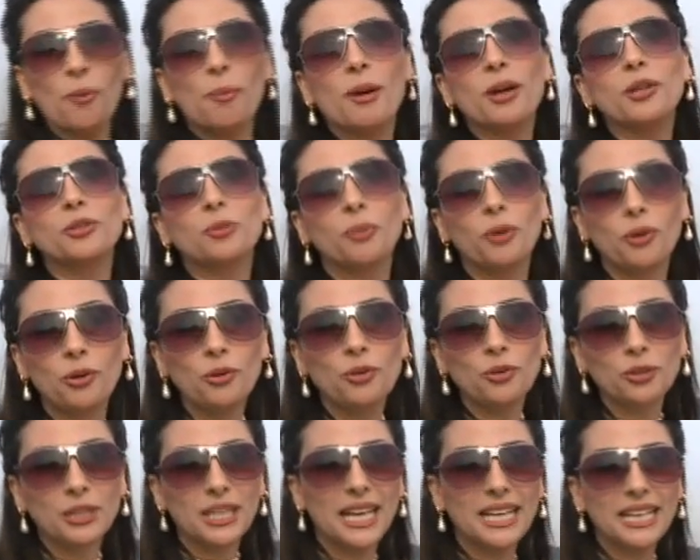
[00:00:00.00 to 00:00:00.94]
وبرضه
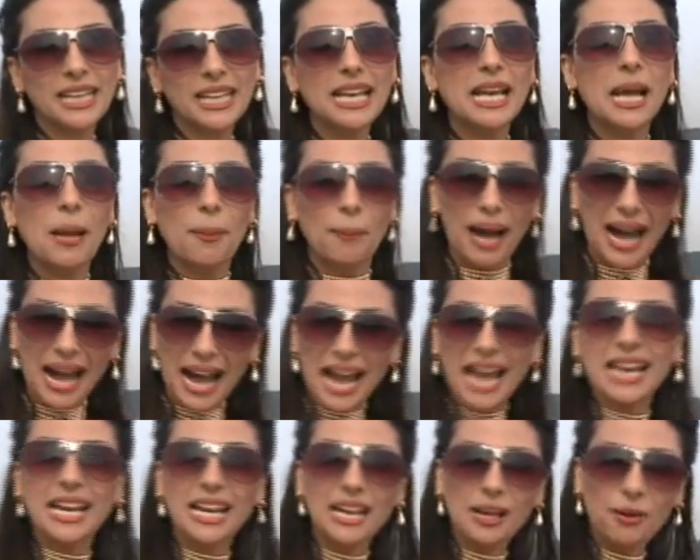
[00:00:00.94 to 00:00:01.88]
بقول لكم تاني
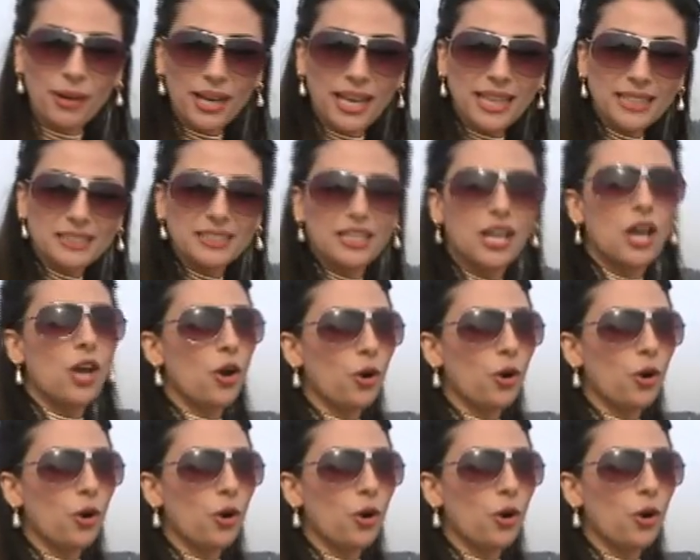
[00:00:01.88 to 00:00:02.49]
مع احلى الاوقات